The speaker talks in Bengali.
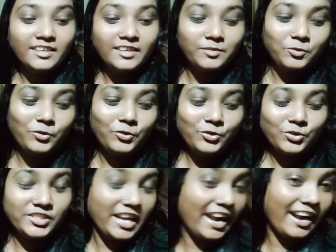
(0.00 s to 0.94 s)
পুরো
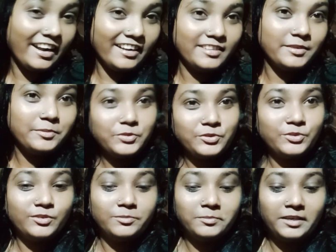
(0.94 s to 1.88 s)
শার্ট পুরো
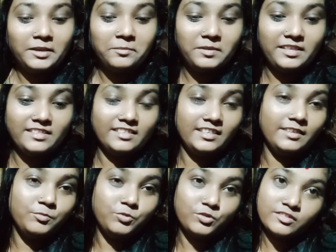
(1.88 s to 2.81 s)
মানে ভিজে
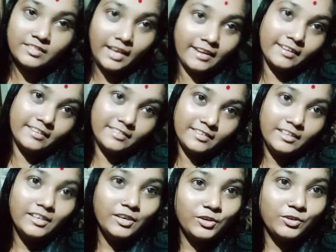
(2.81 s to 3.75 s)
পুরো স্নান
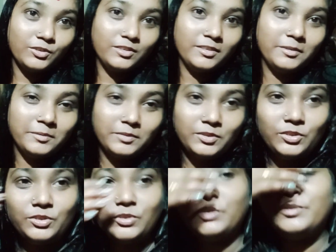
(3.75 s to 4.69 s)

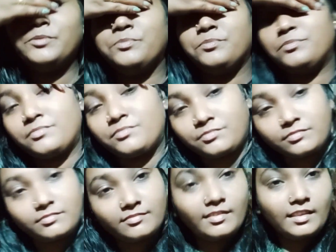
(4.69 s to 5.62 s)
তো
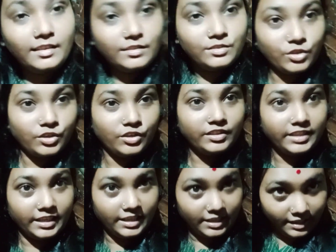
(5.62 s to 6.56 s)
চলো
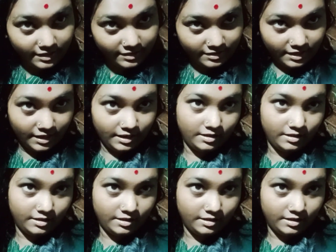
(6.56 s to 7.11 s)
দেখি আজকে